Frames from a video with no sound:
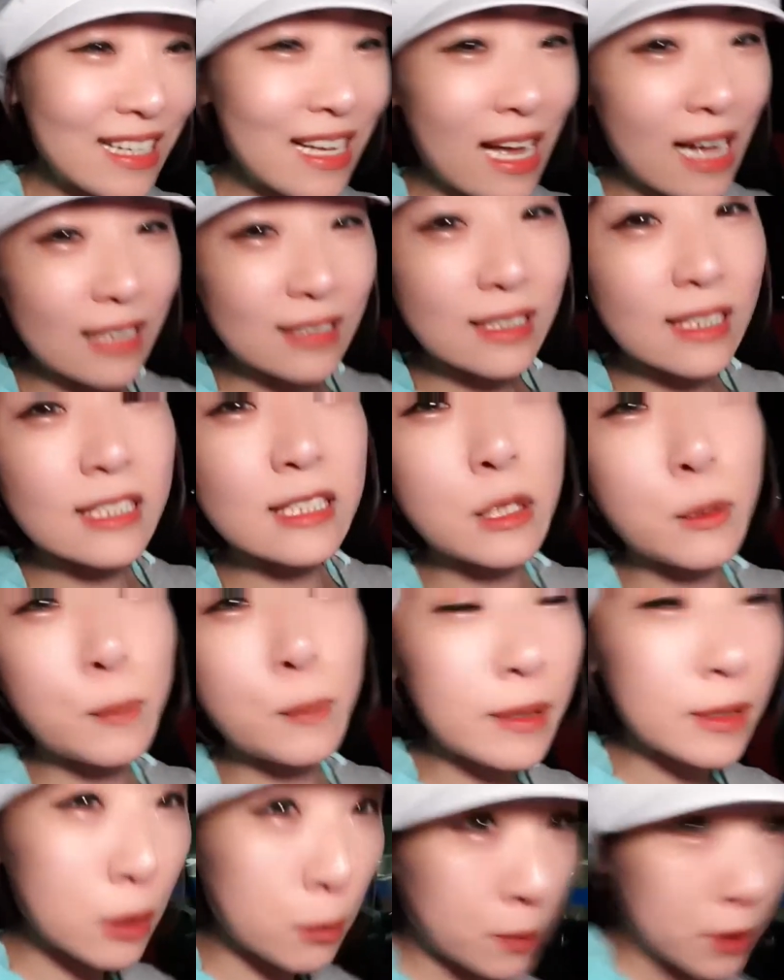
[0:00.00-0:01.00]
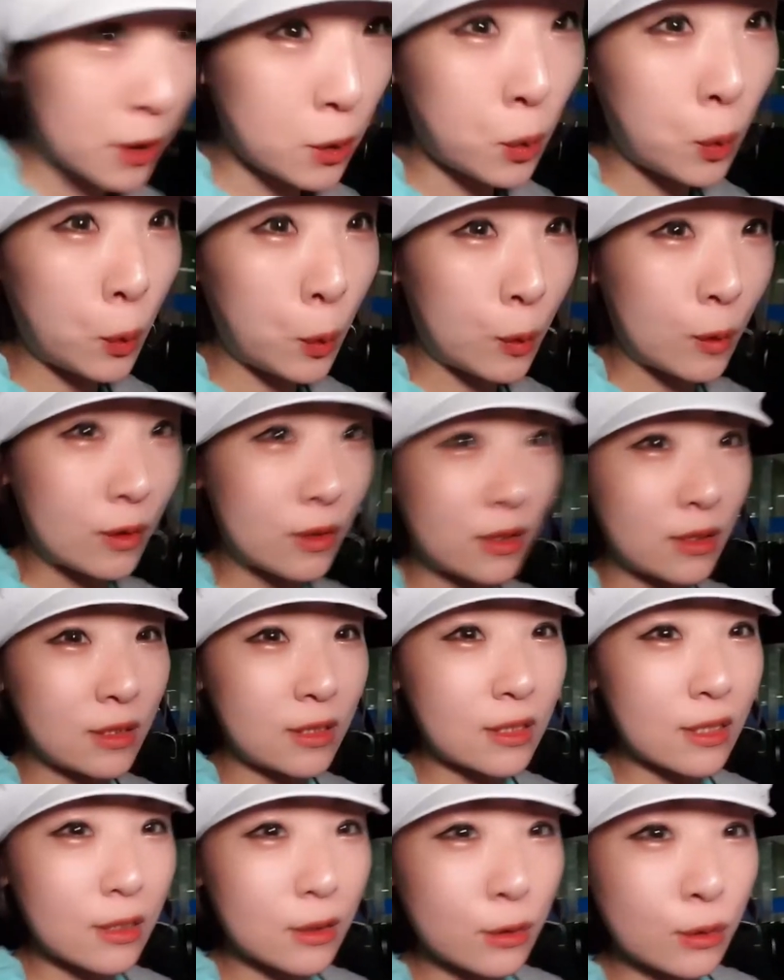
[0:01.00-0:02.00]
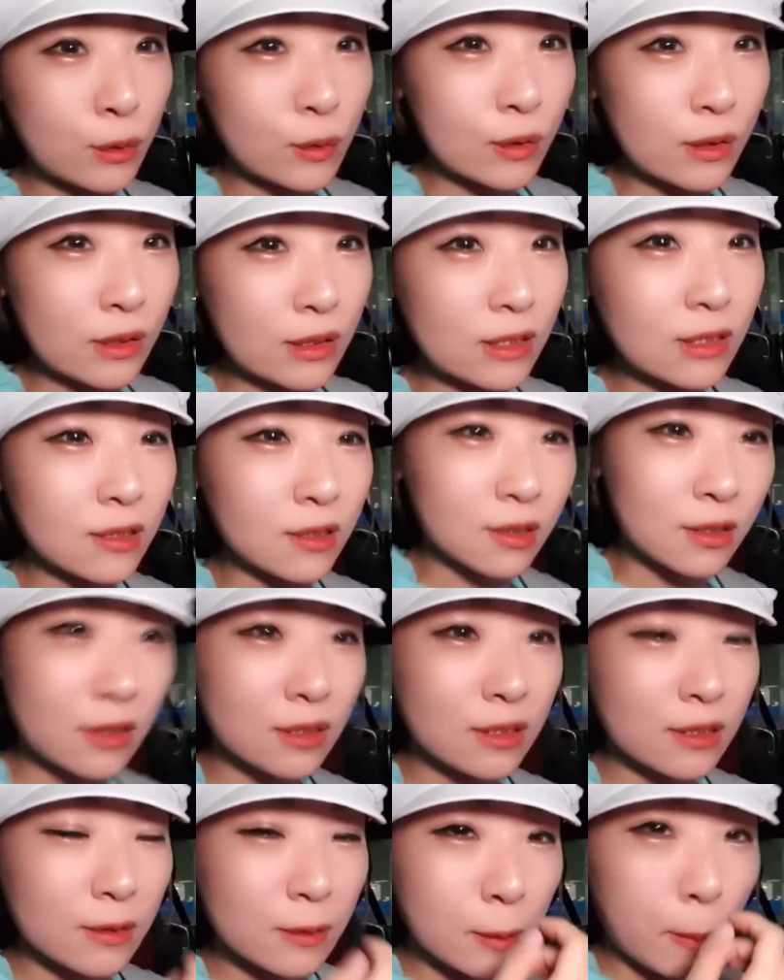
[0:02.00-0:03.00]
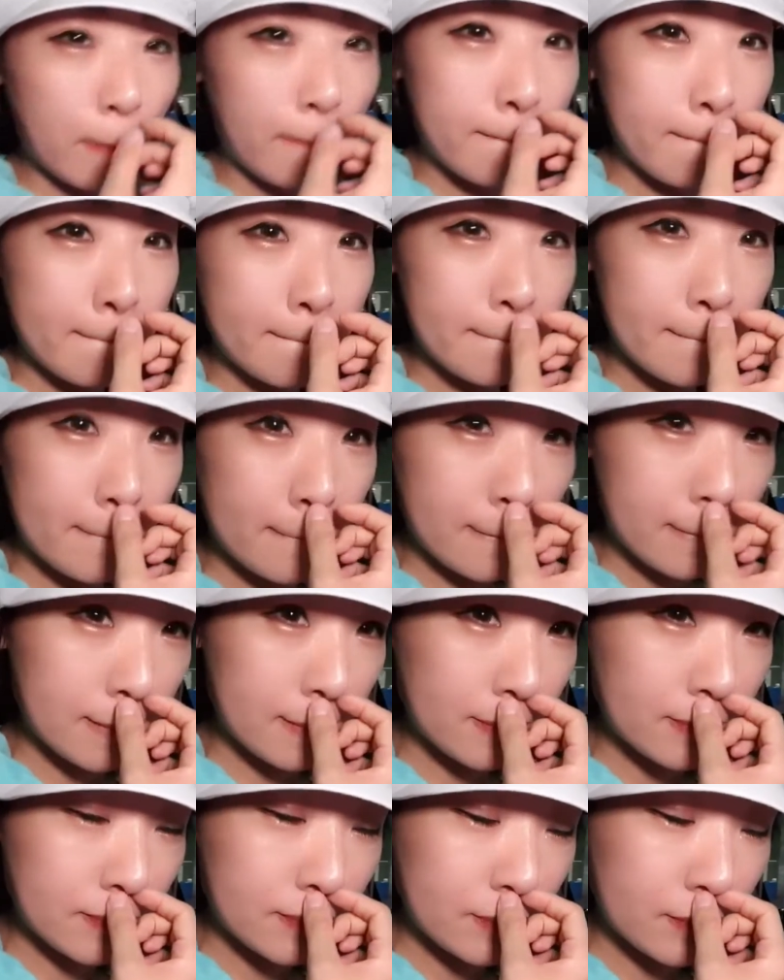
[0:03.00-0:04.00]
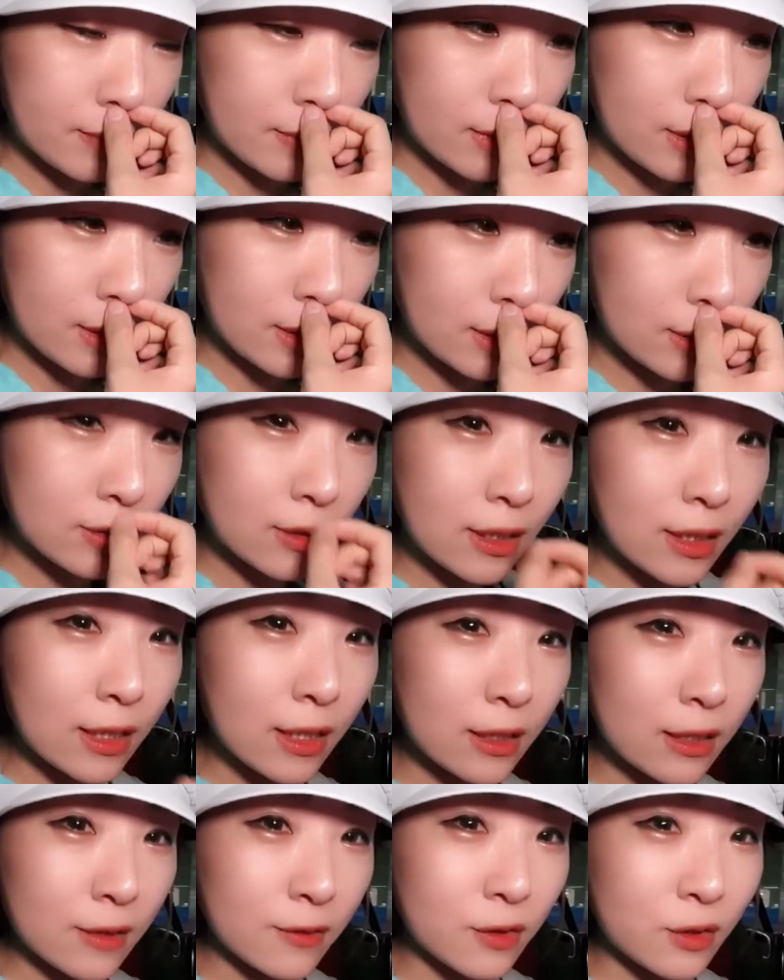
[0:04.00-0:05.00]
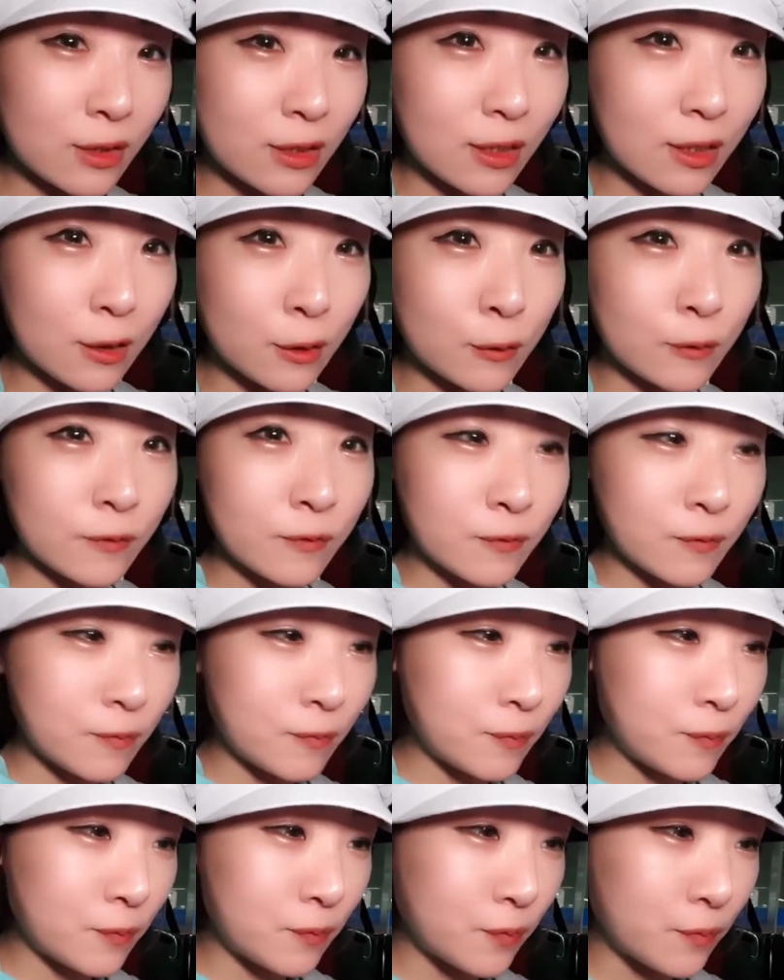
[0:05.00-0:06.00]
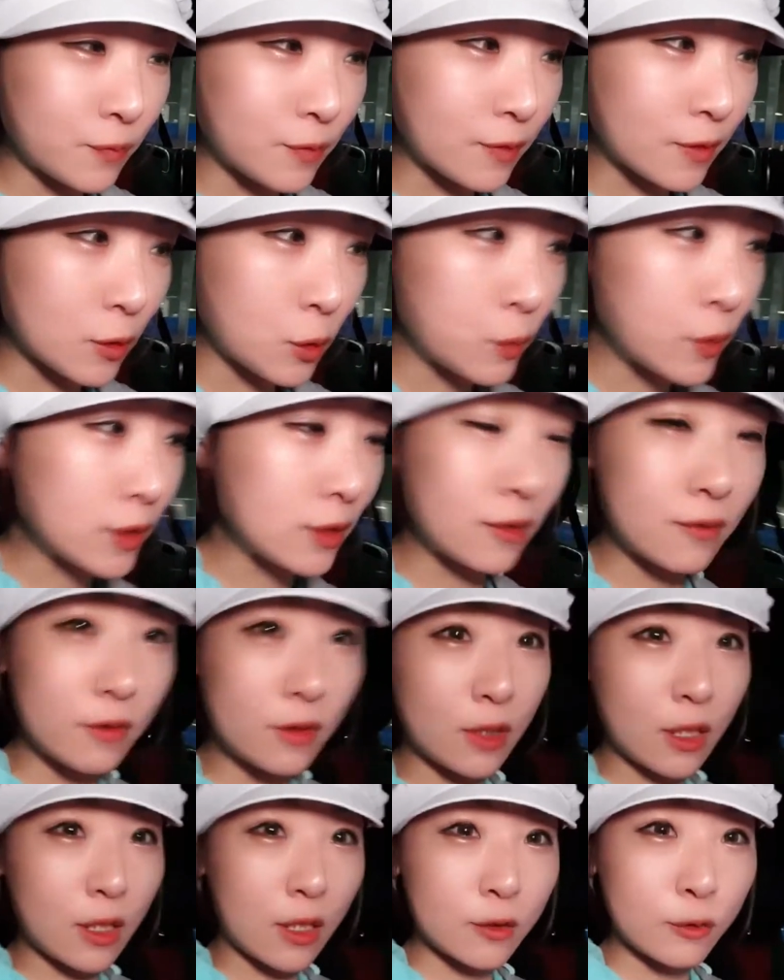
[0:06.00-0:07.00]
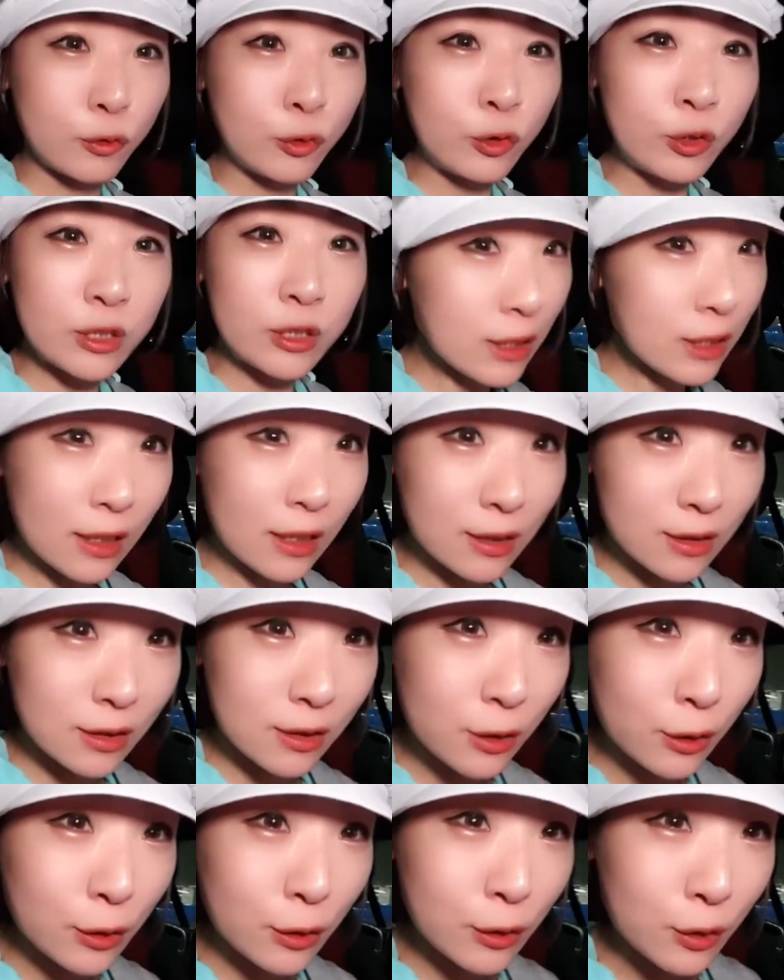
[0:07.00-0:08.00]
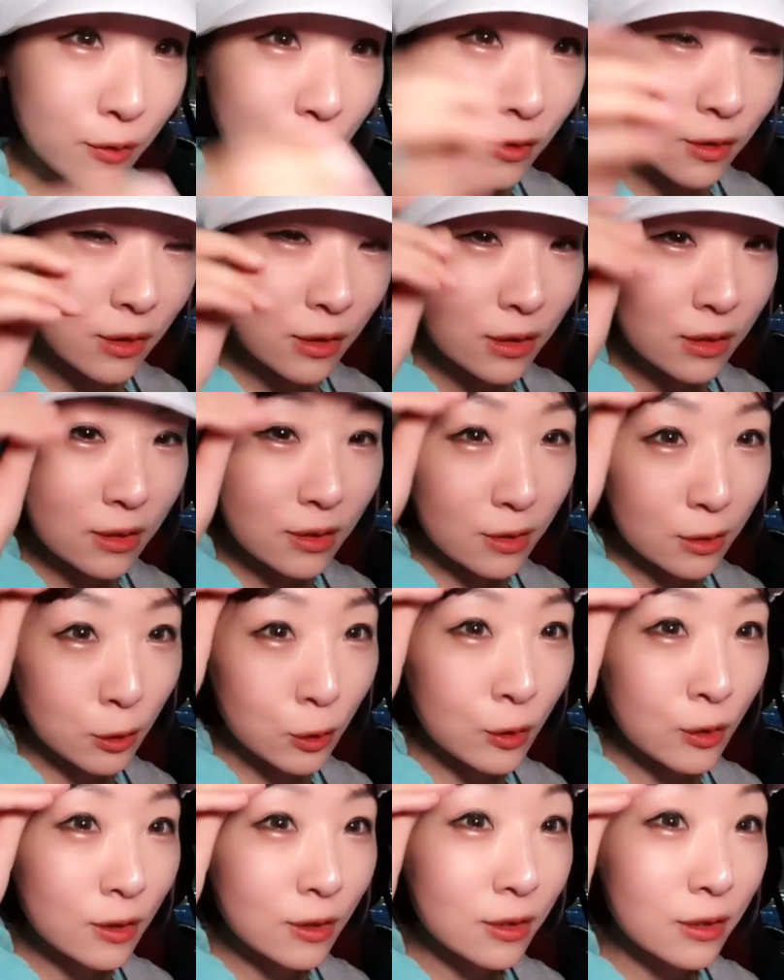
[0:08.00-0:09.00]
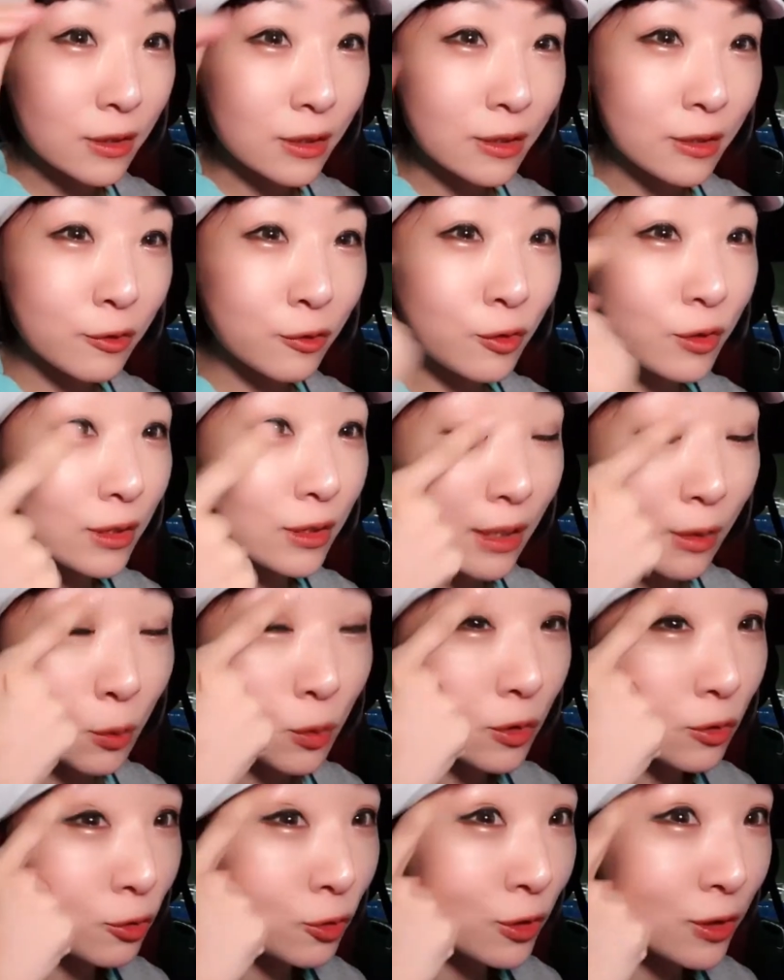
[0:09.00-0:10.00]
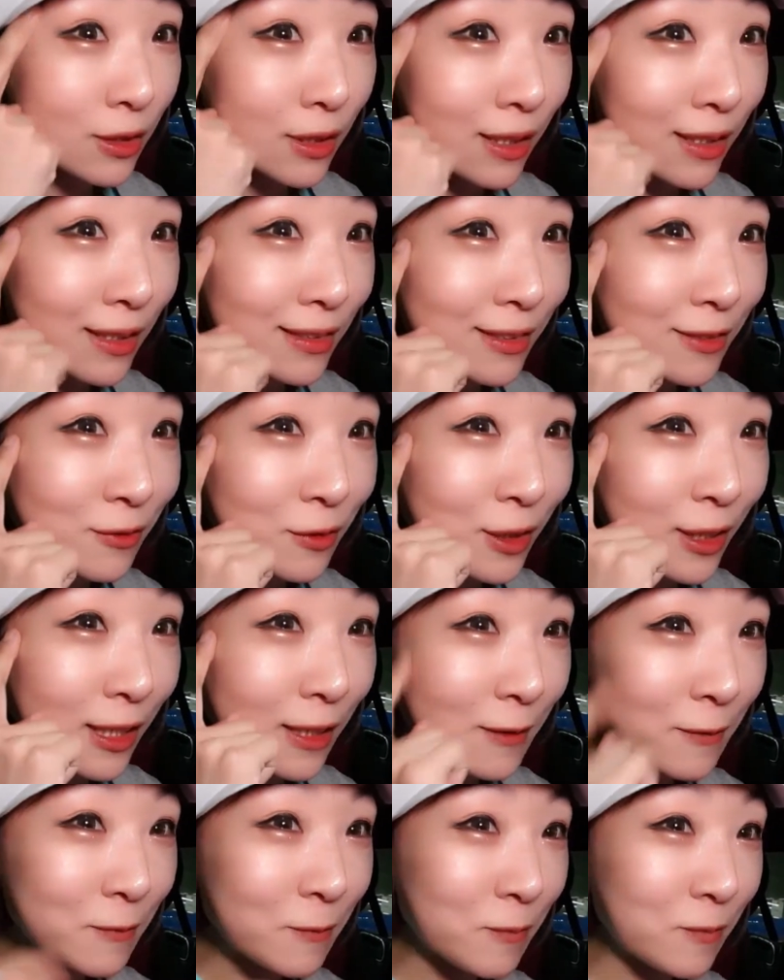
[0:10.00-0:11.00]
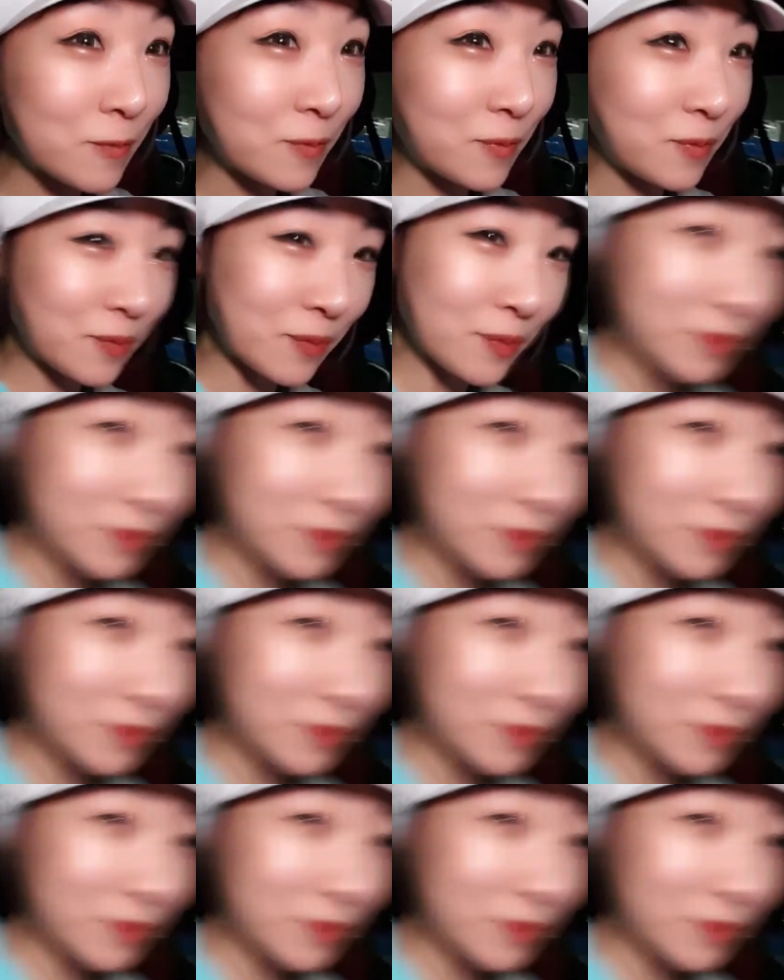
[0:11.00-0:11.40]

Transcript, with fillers: 항상 옆에서 믿고 의지할 수 있는 음, 그런 사이가 됩시다. 음, 고맙습니다. 울진 않았어요, 여러분. 그죠? 음, 울진 오늘 울진 않았습니다. 음.